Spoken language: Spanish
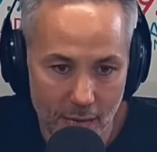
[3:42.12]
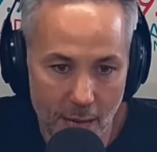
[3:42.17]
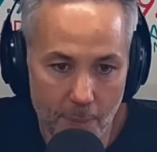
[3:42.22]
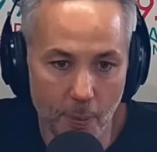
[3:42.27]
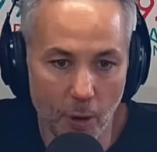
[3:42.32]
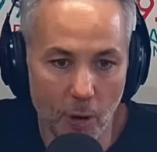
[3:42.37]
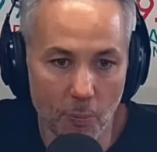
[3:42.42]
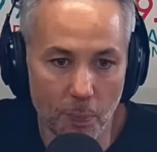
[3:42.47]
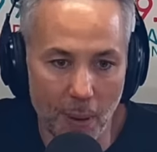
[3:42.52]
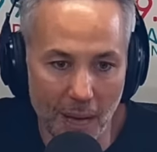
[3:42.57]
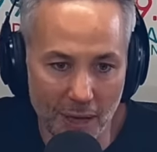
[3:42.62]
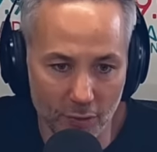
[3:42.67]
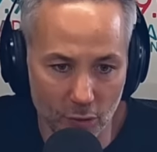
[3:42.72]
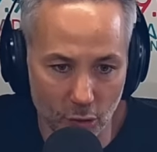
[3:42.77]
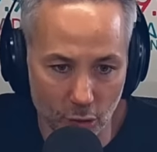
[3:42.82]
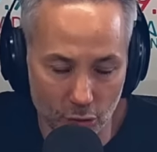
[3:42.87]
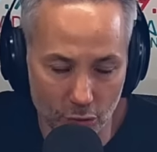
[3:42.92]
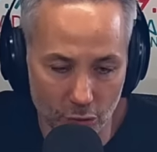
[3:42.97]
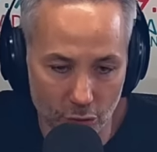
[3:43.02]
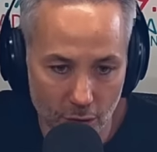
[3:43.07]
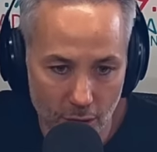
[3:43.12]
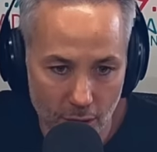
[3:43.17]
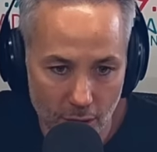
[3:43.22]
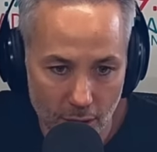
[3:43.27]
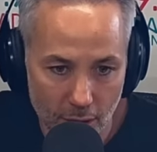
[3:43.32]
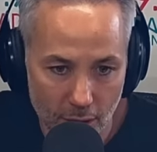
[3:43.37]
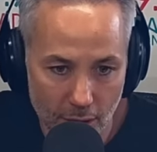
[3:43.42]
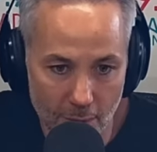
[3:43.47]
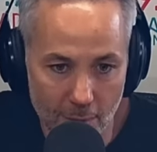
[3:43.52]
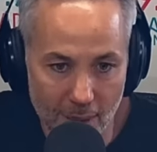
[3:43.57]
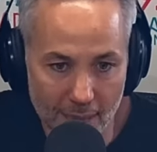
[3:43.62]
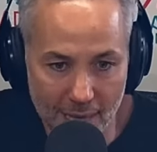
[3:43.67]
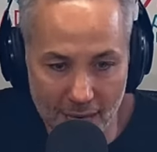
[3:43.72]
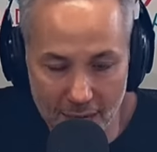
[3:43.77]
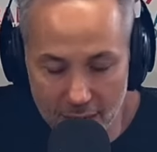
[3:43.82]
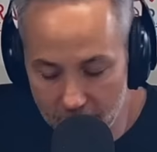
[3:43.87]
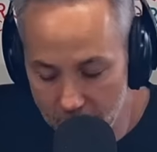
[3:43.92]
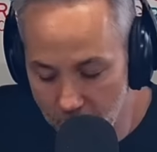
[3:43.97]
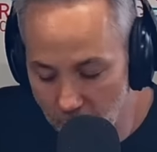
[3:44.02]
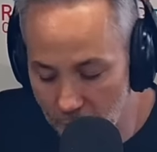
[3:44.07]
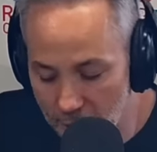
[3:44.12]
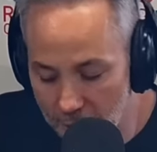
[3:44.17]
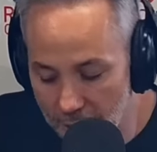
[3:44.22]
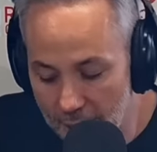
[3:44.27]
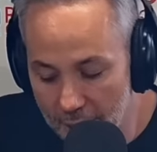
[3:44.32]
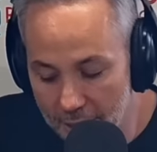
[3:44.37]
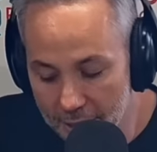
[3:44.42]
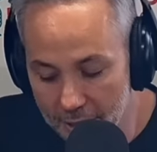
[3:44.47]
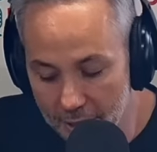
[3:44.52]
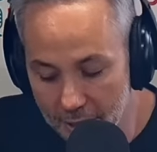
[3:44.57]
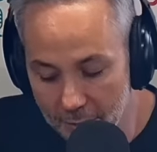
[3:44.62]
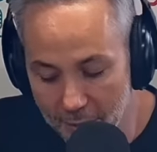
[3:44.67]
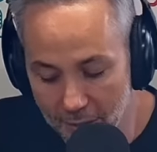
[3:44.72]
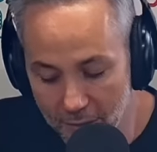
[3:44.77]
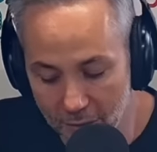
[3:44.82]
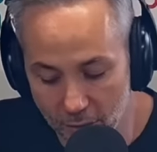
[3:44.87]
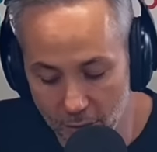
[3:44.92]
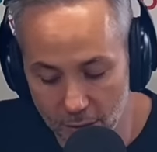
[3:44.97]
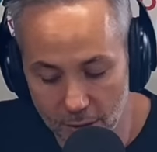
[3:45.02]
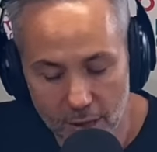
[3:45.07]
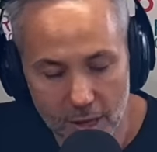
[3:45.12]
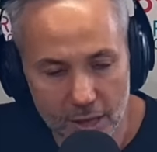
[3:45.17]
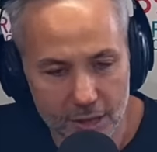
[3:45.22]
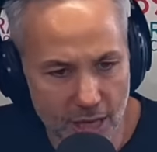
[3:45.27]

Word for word: Es por pasos el mecanismo de deslegitimación.